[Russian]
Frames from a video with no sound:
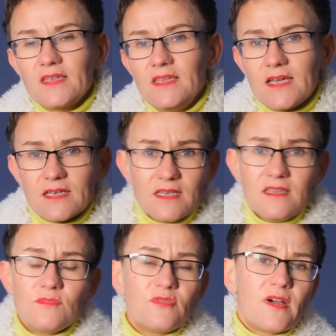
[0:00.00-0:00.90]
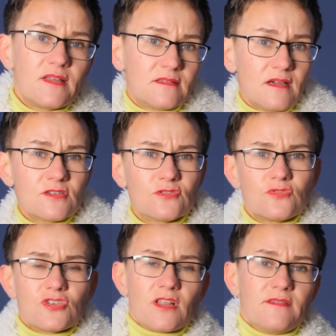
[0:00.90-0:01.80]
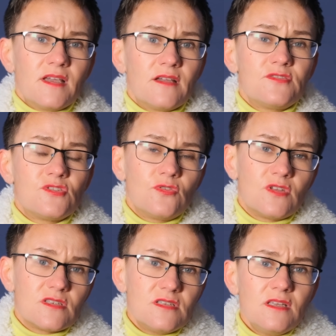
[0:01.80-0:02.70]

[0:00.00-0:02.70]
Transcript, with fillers: Никогда не бывает так, что у человека все есть.